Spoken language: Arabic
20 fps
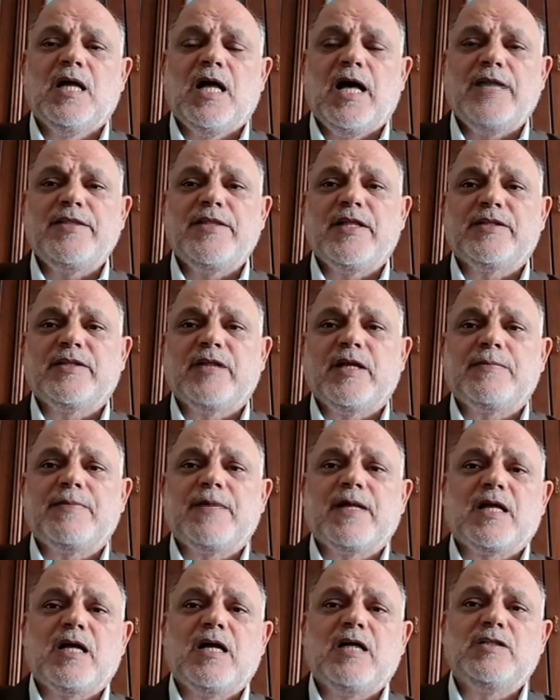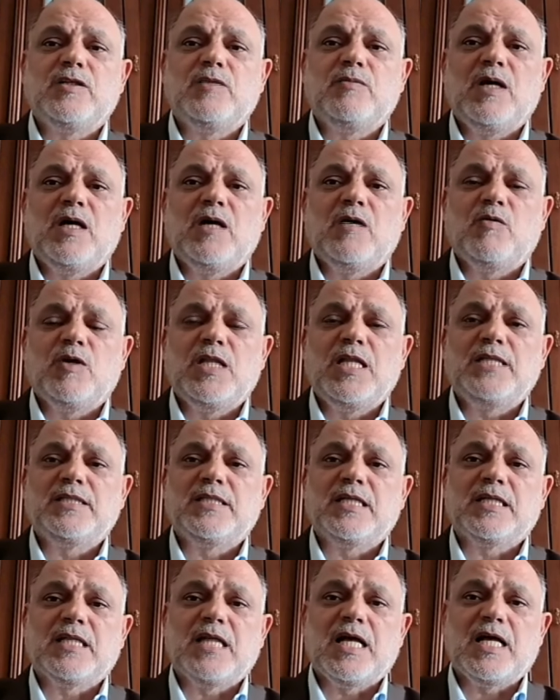أن الضربة قادمة ولن
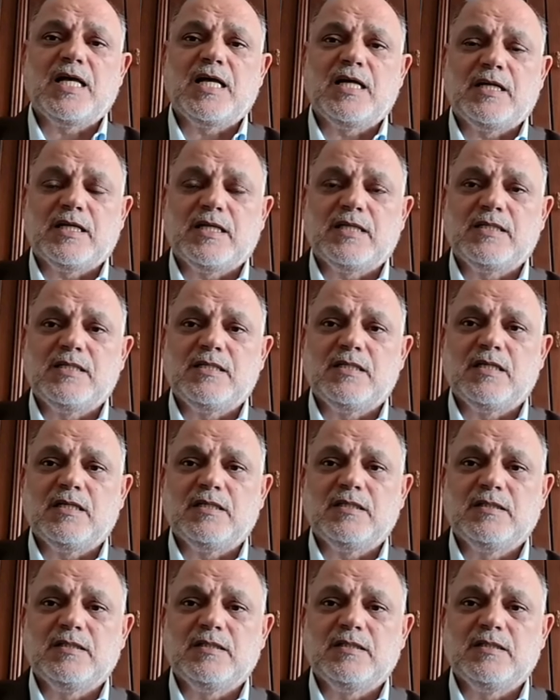تتأخر كثيرا